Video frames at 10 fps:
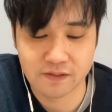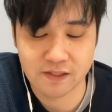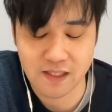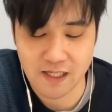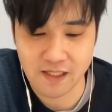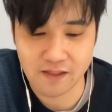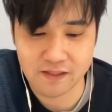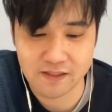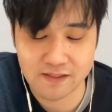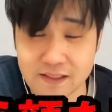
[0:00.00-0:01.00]
はい、
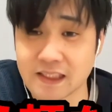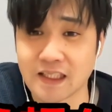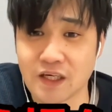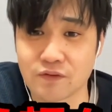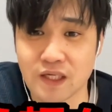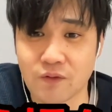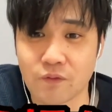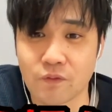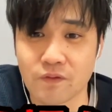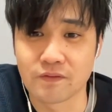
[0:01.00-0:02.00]
戦う顔を